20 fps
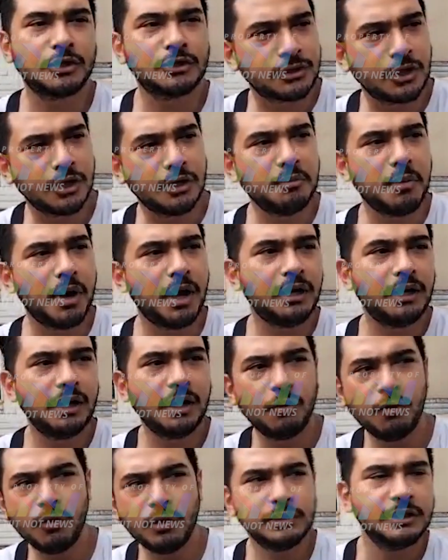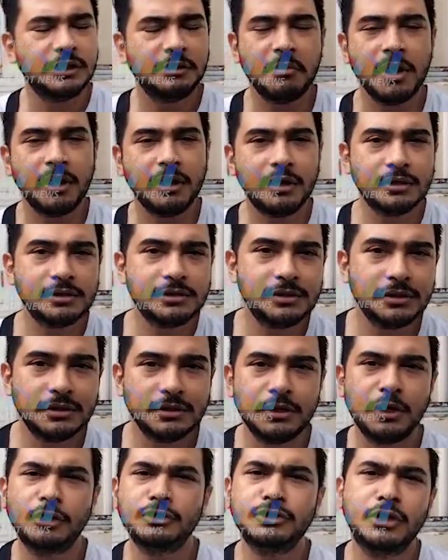sekali baik lah orang jadi baik aja
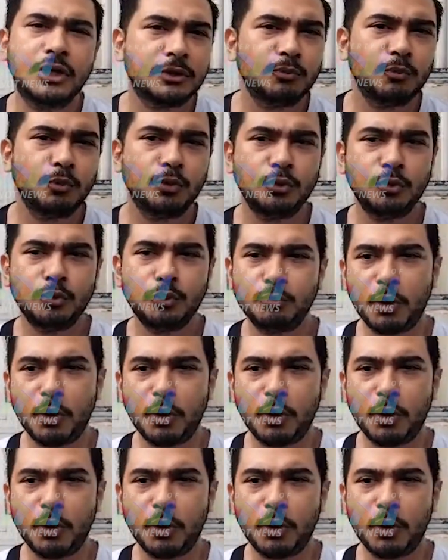jangan jahat mulu